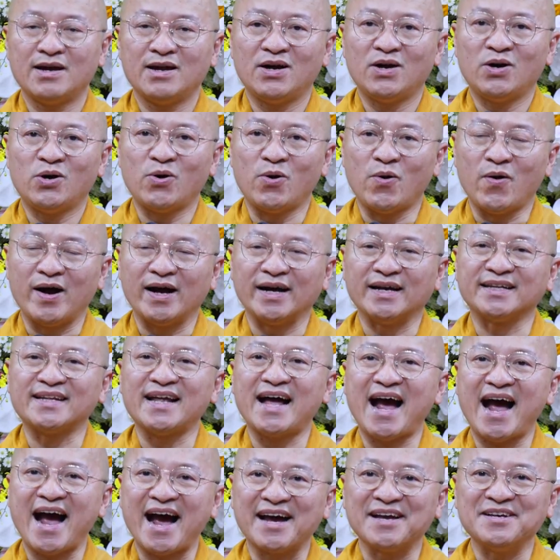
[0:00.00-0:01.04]
hoài
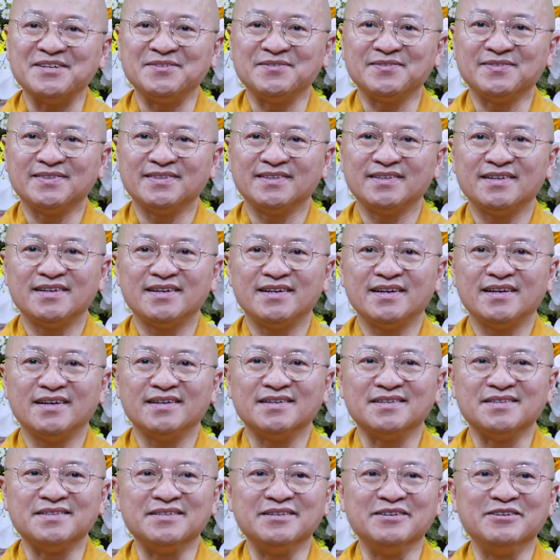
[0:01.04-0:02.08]
thai
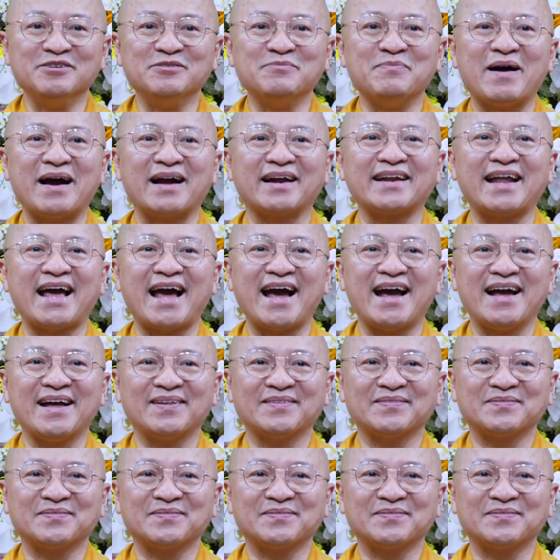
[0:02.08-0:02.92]
như mang đá,